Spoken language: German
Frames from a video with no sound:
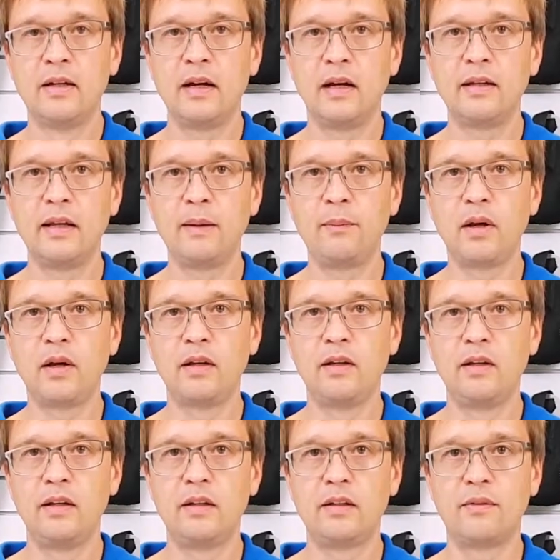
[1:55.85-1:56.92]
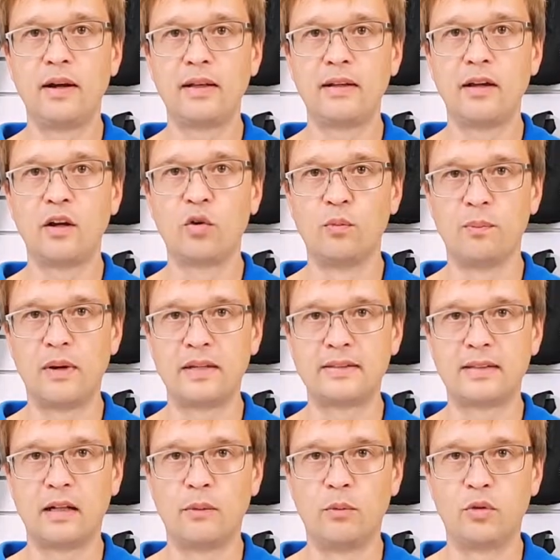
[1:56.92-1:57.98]
an dem ihr nicht weiter
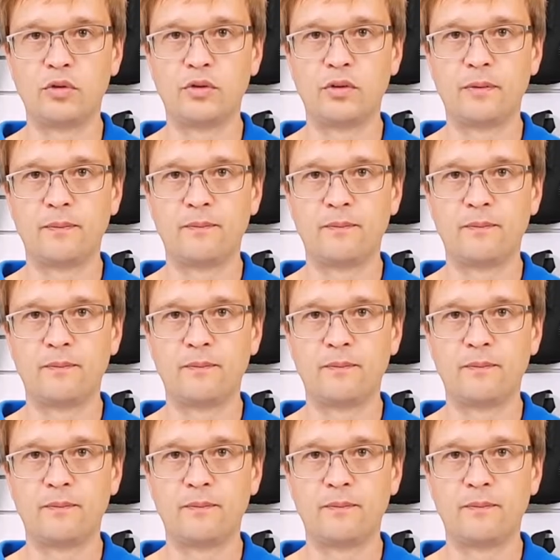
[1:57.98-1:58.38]
herumbasteln müsst.